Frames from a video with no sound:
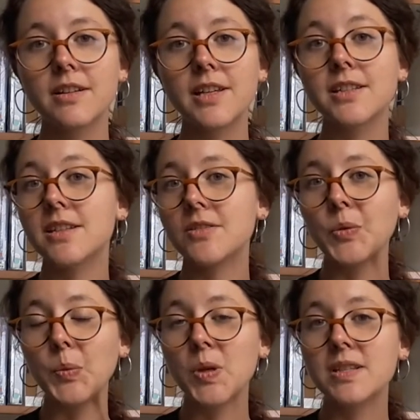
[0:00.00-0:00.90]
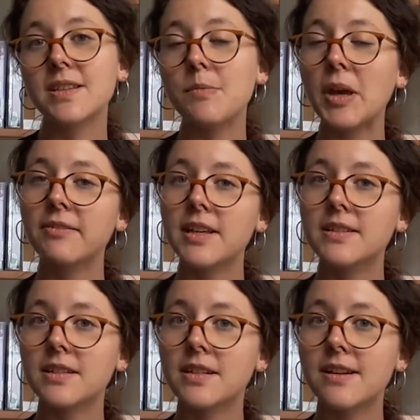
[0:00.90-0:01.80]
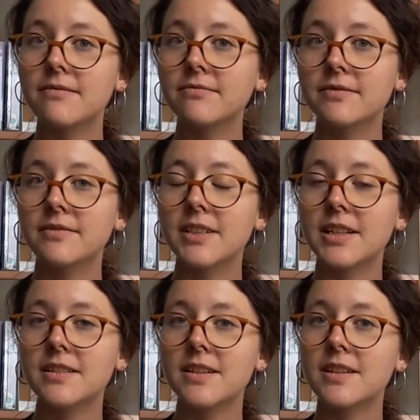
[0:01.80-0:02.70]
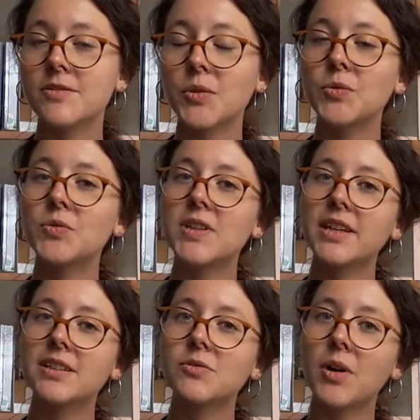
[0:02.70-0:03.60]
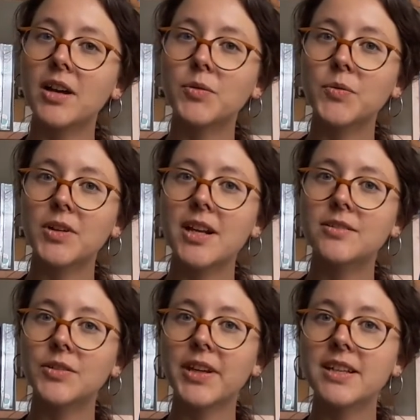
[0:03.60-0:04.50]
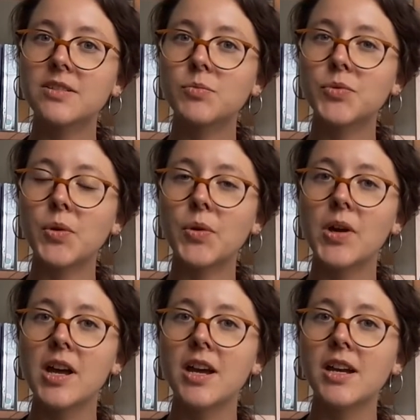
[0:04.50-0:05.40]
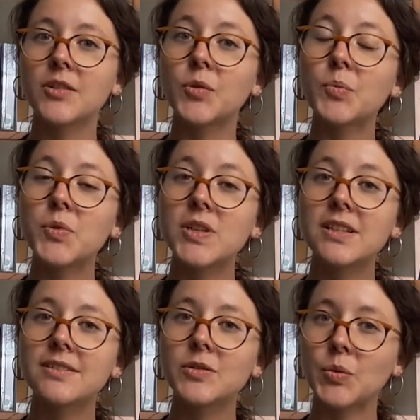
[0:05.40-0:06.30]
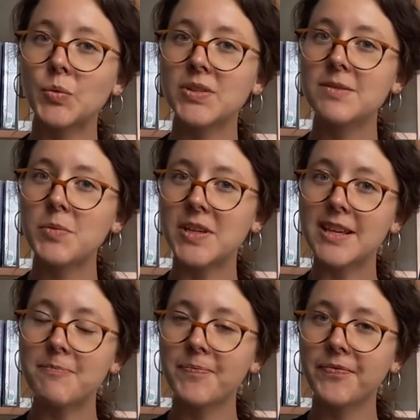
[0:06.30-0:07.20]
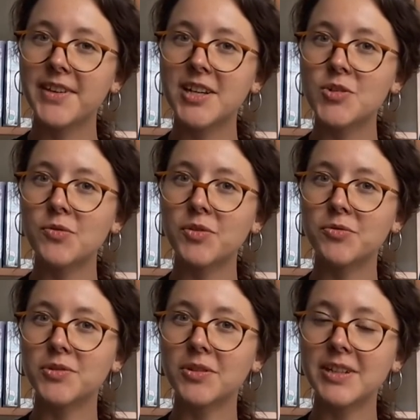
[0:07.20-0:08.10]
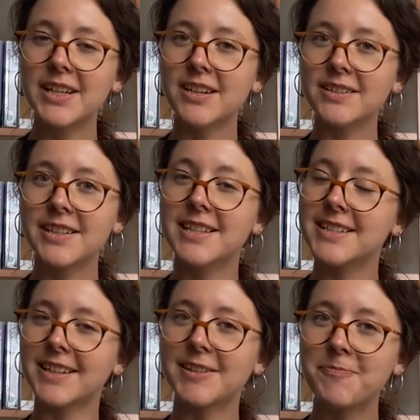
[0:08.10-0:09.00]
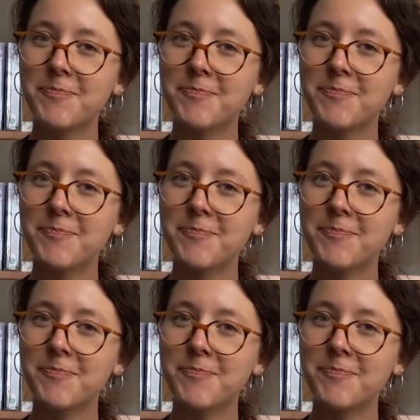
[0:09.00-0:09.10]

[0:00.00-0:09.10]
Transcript: Et quitter son pays, ce n'est pas facile. Et c'est surtout ça qui nous raconte la tendresse pour euh, son pays, son petit pays. Et je vais vous en lire un extrait.